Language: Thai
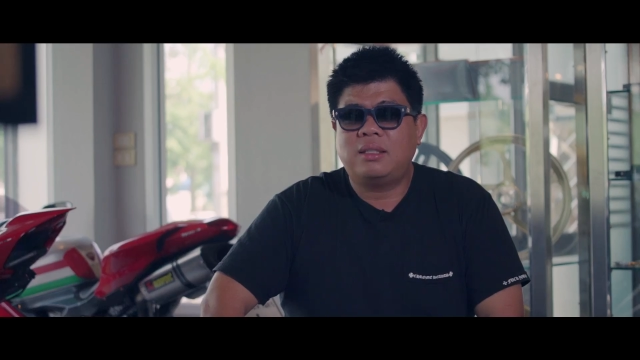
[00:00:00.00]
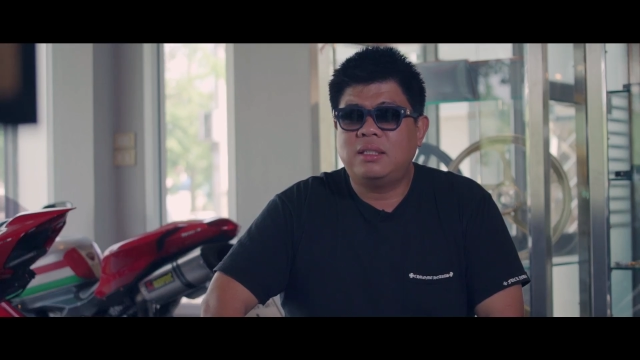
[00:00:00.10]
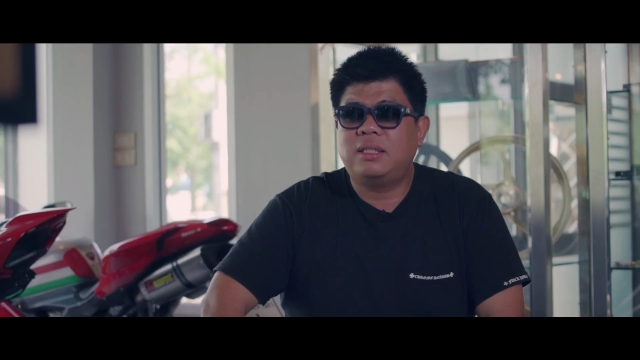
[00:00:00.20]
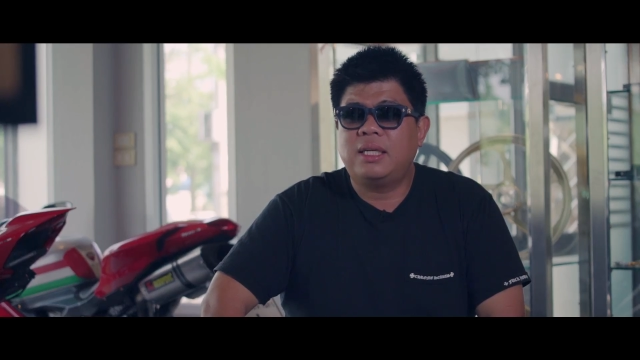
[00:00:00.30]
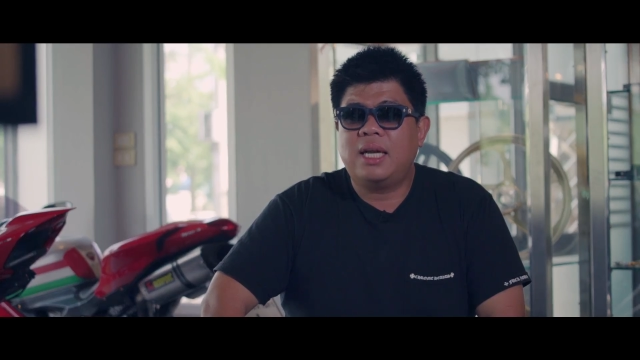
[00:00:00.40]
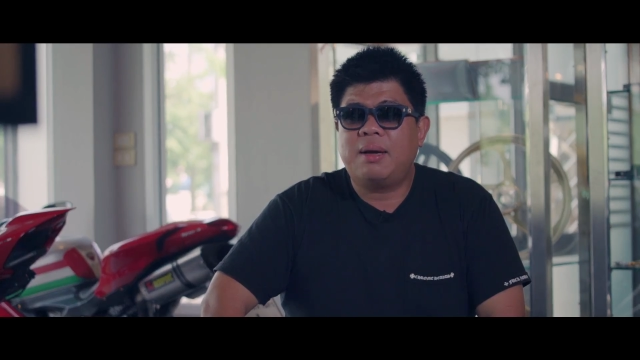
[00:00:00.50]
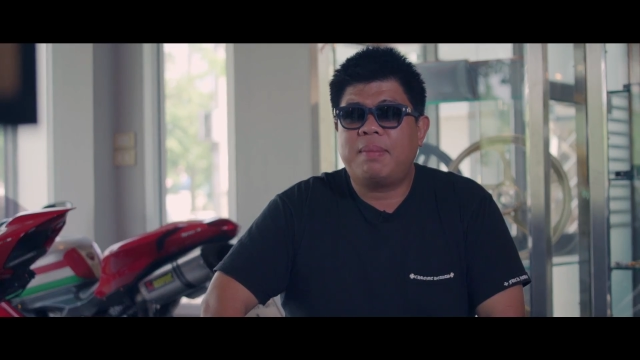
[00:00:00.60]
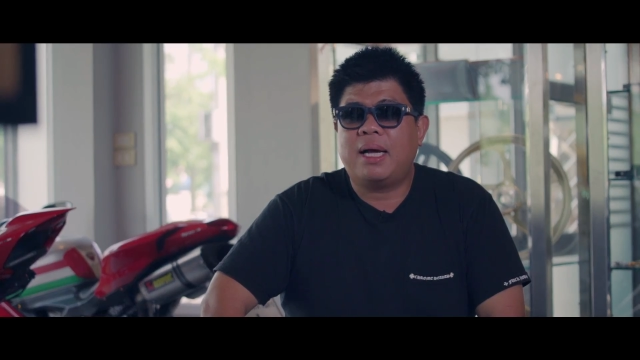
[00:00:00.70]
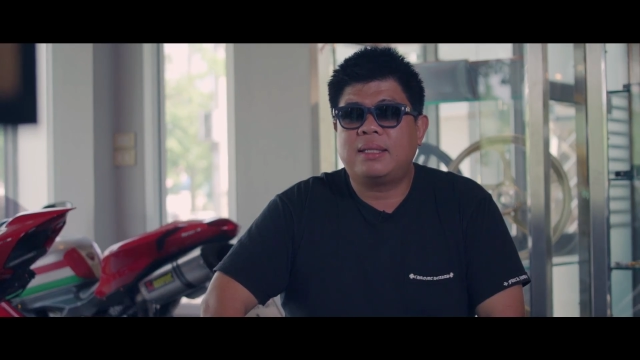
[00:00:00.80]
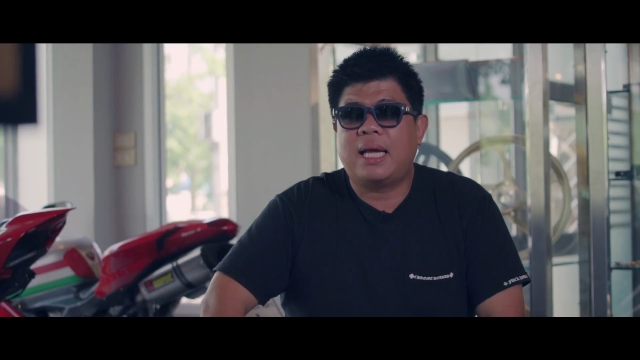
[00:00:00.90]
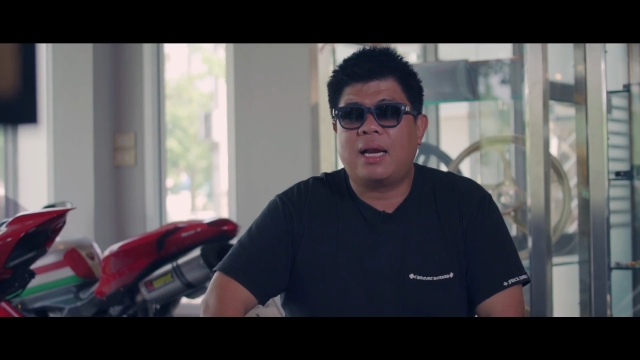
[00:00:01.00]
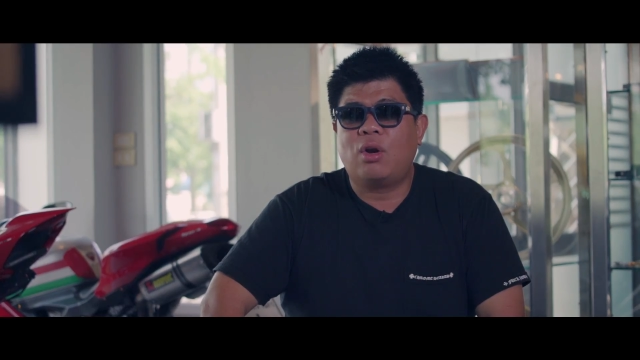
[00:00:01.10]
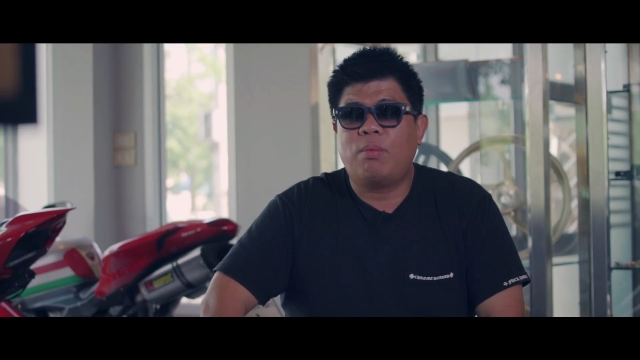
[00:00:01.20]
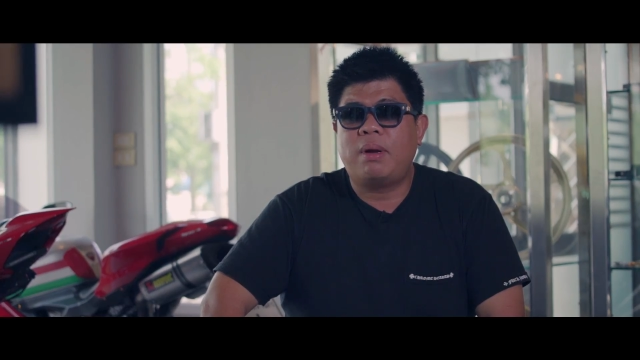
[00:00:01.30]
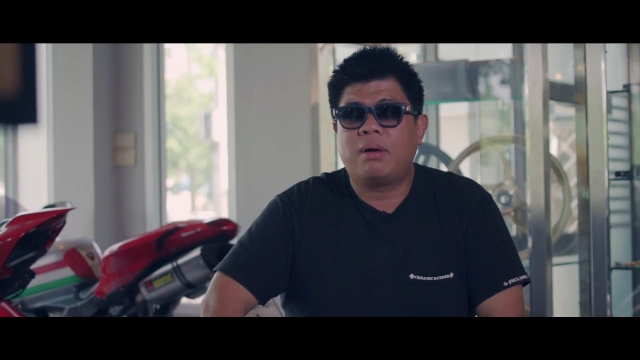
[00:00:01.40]
จริงๆนะครับการแต่ง
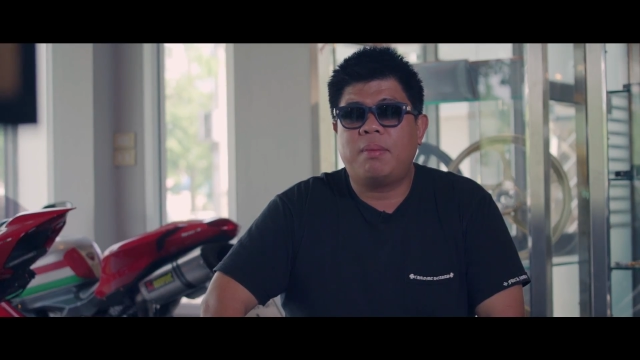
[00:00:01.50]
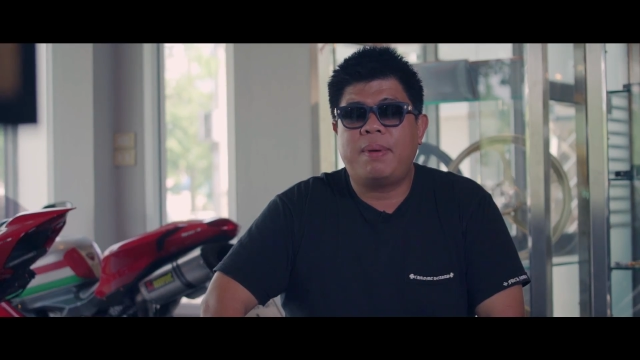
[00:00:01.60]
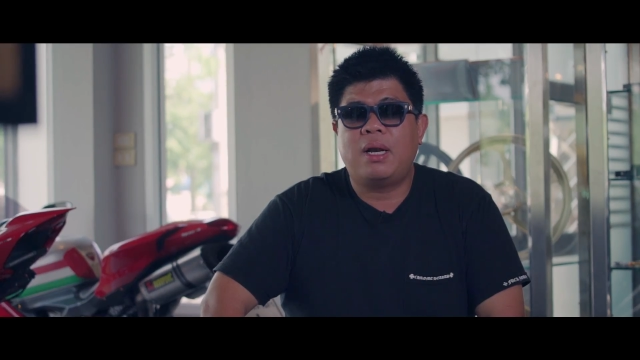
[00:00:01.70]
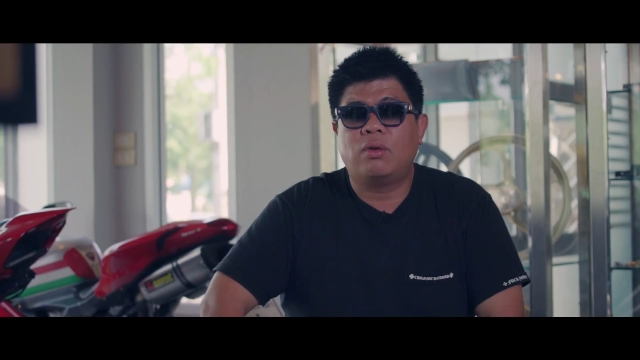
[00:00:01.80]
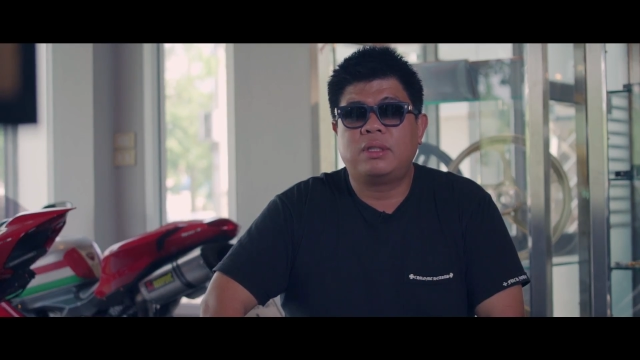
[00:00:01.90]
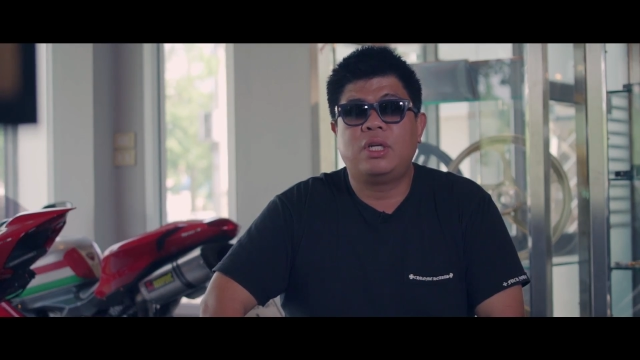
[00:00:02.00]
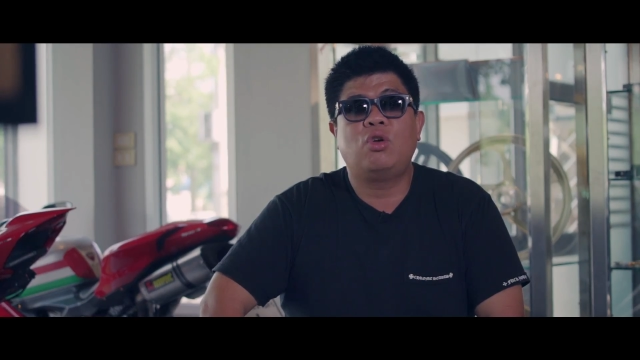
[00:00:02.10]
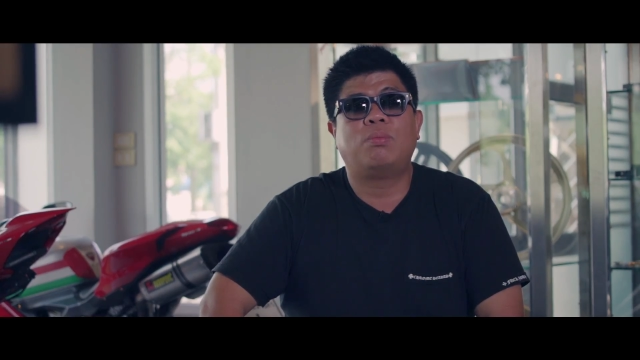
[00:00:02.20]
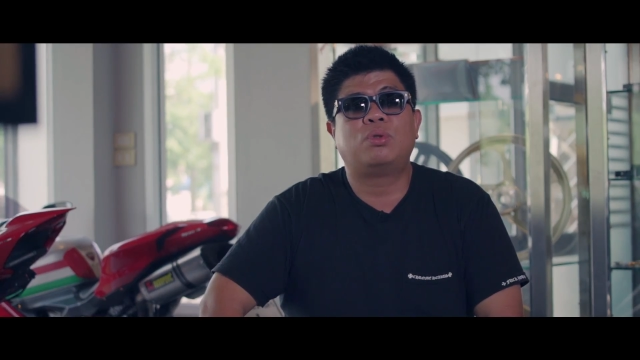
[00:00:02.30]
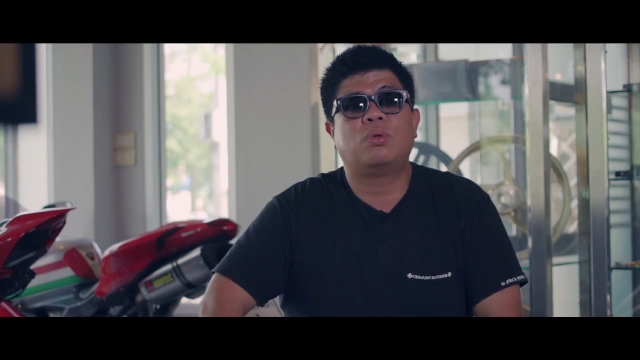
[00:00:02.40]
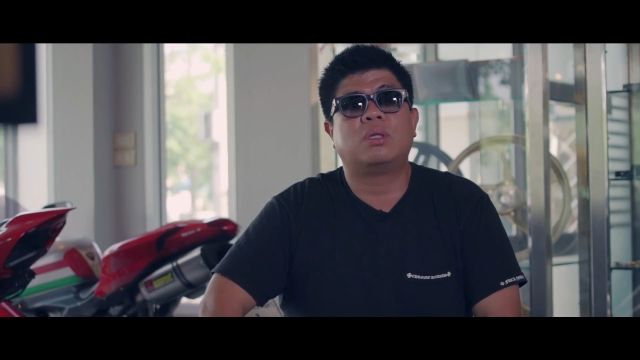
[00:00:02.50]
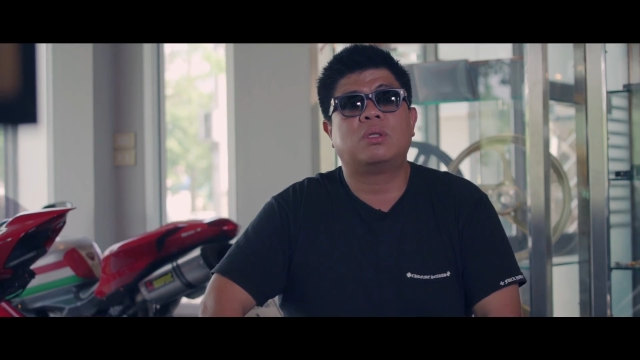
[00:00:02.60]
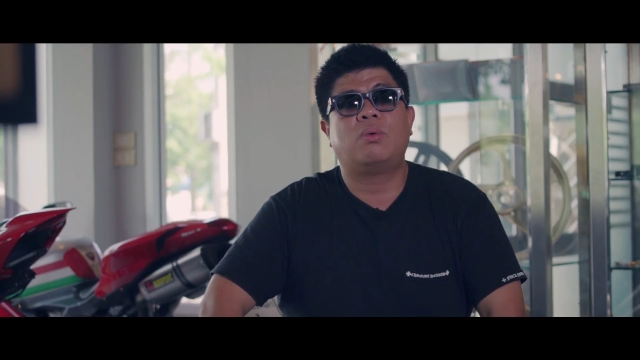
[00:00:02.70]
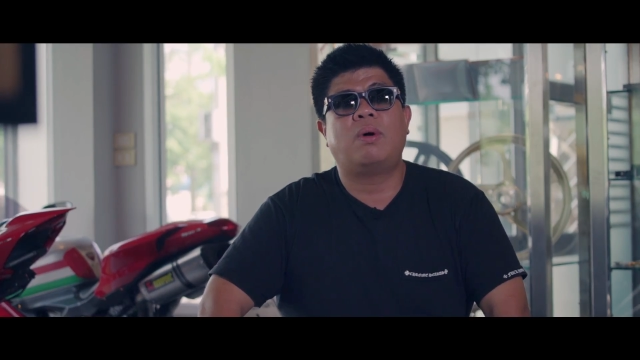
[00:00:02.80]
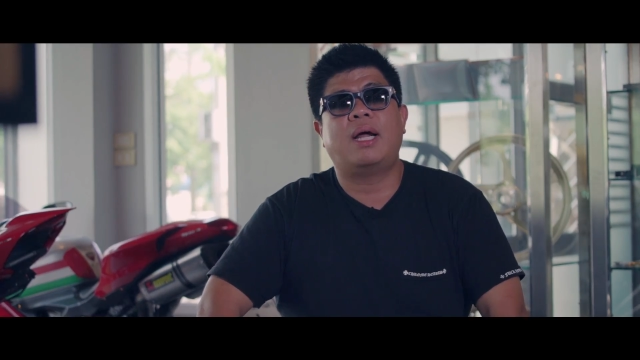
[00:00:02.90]
รถมันก็เป็นรสนิยมส่วน
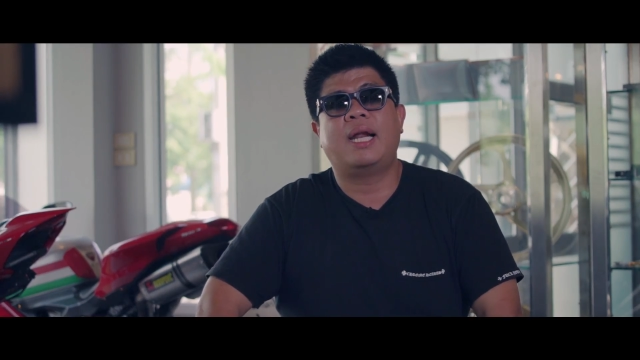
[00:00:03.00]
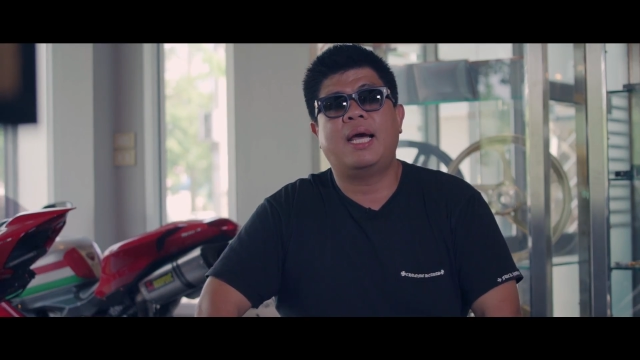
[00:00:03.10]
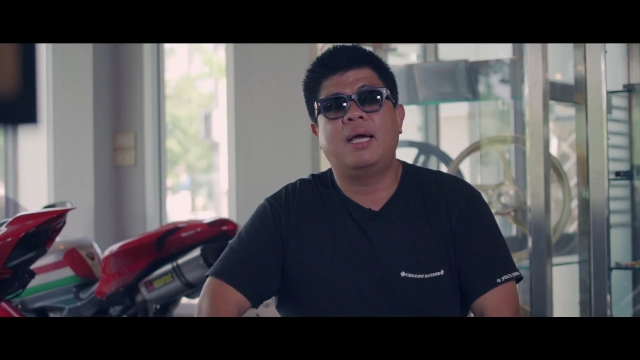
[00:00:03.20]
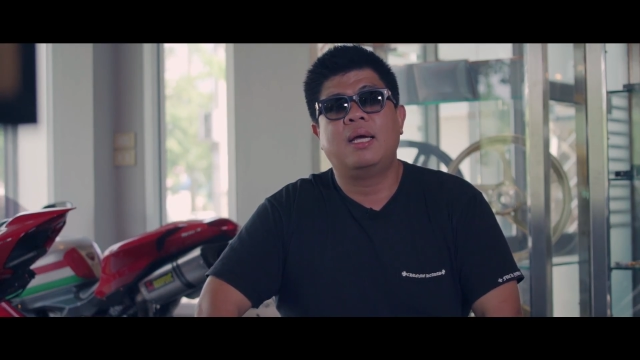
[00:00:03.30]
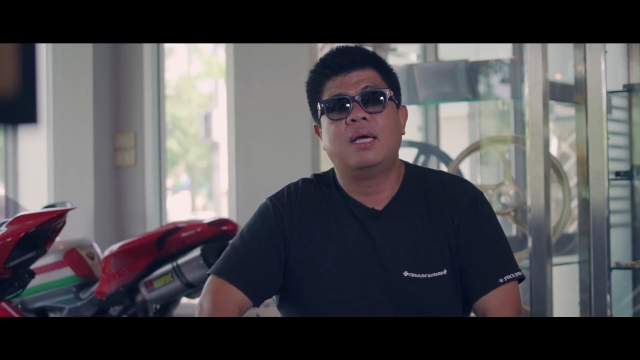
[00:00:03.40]
ตัวนะ